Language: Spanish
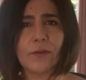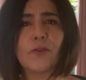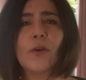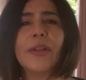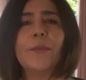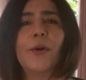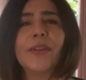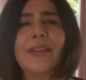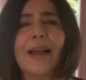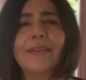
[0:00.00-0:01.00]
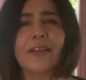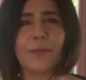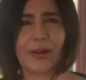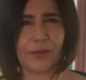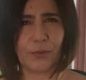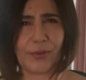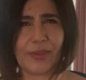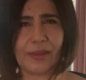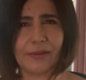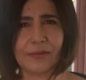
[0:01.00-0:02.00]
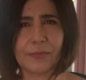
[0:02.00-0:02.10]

son importantes para tu vida